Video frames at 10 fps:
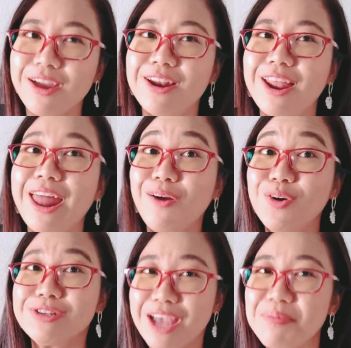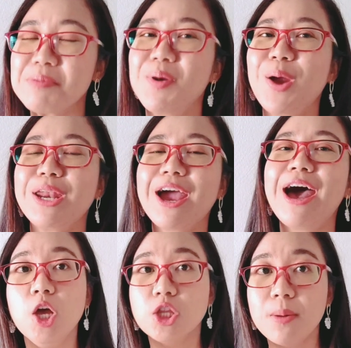เห็นหลายๆคนใช้ผิดบ่อยนะ
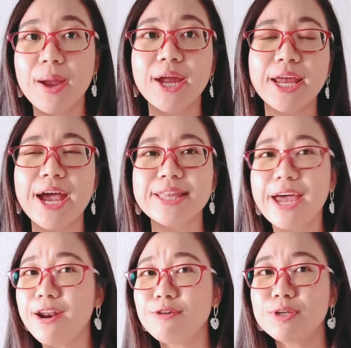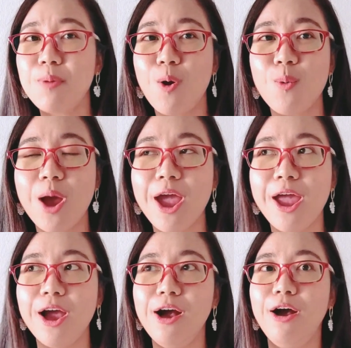คะ ต่อมานะคะ ถ้าเราจะบอกว่า
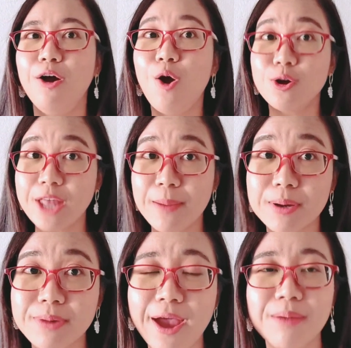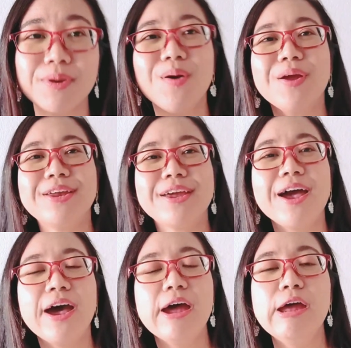ออขอถามคำถามหน่อยนะ
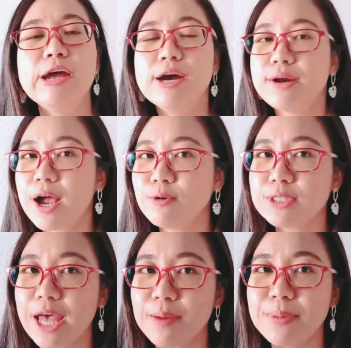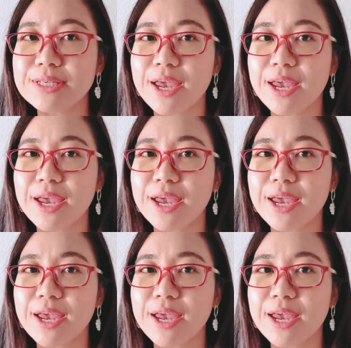คะ เราจะไม่